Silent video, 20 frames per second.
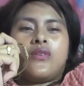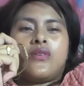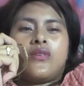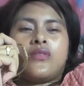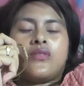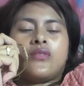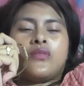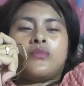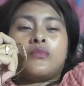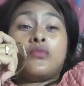
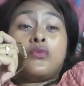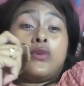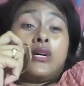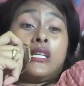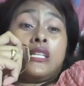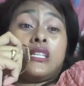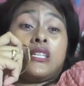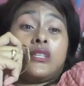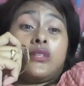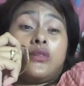oh,
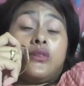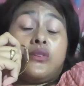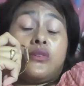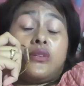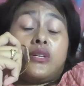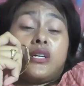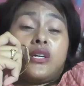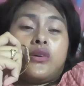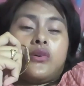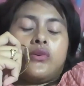buat
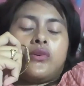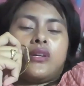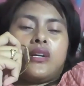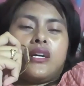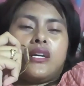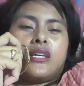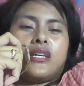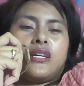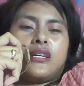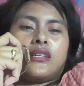
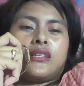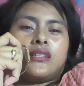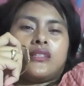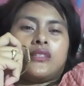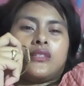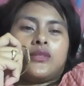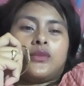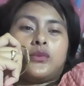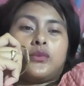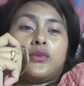orang-orang yang
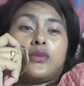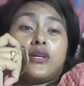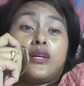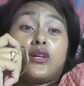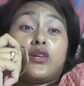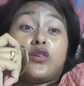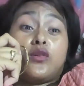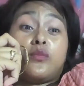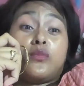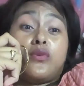suka
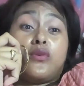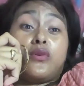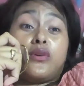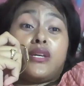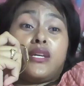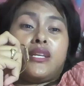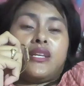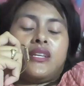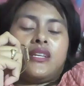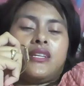
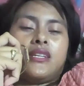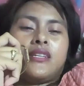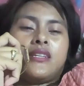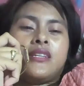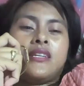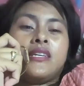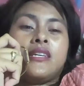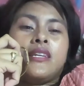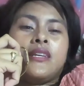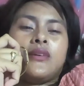ngomongin
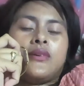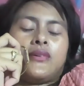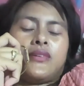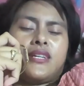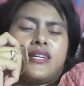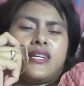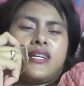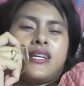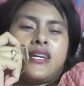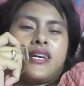diri
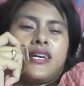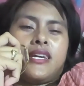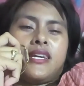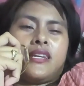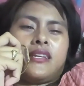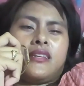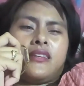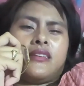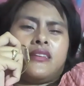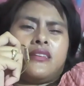orang
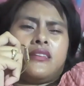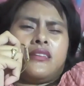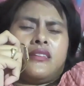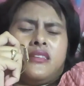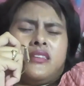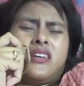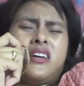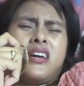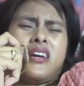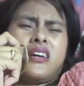lain.
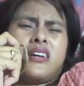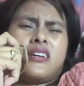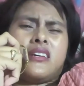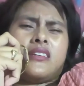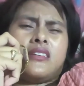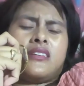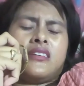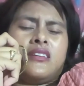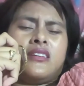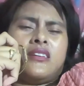Ya.